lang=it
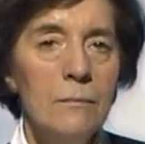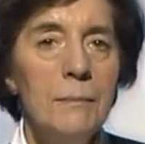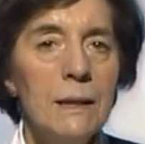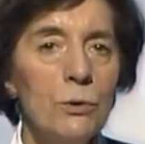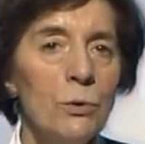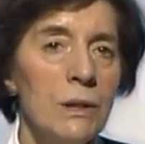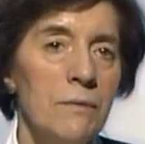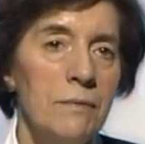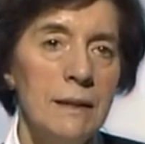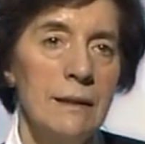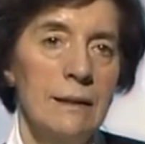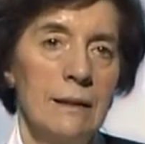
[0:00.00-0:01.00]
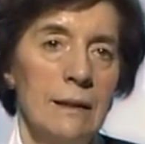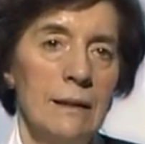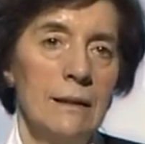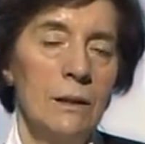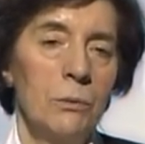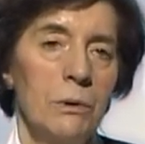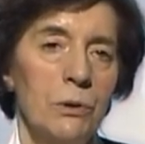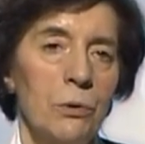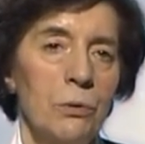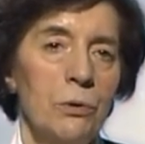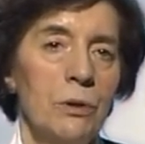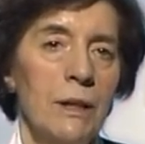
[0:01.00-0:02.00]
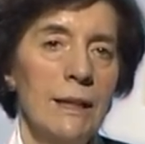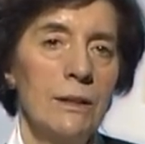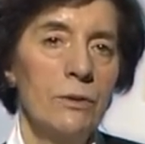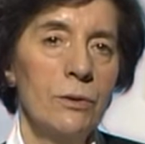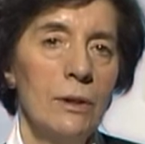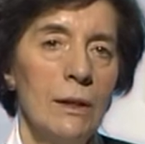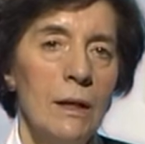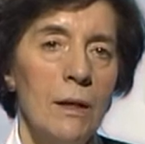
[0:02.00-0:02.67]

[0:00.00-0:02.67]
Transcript: Bertoni visse in questo contesto,